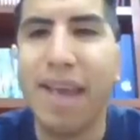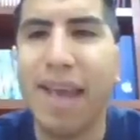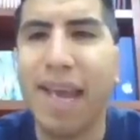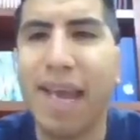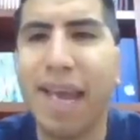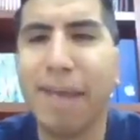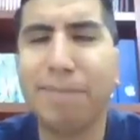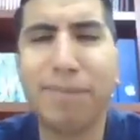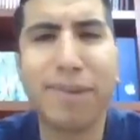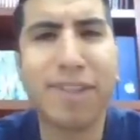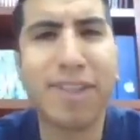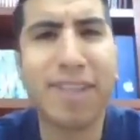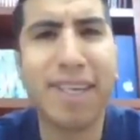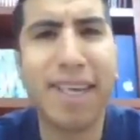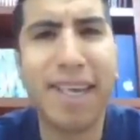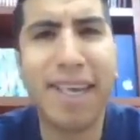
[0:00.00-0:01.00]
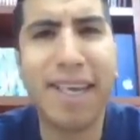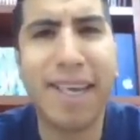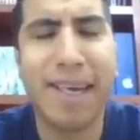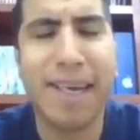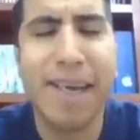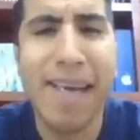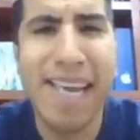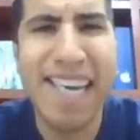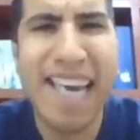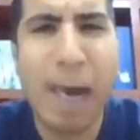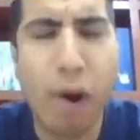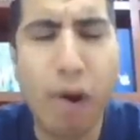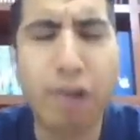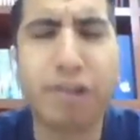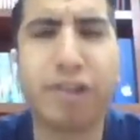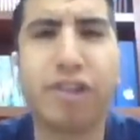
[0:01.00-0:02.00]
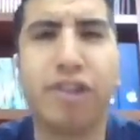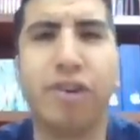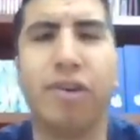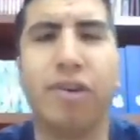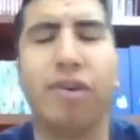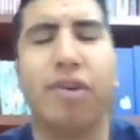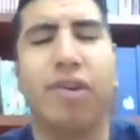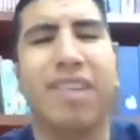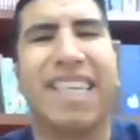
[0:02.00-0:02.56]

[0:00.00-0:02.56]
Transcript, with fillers: eh, pues, eh, negocio,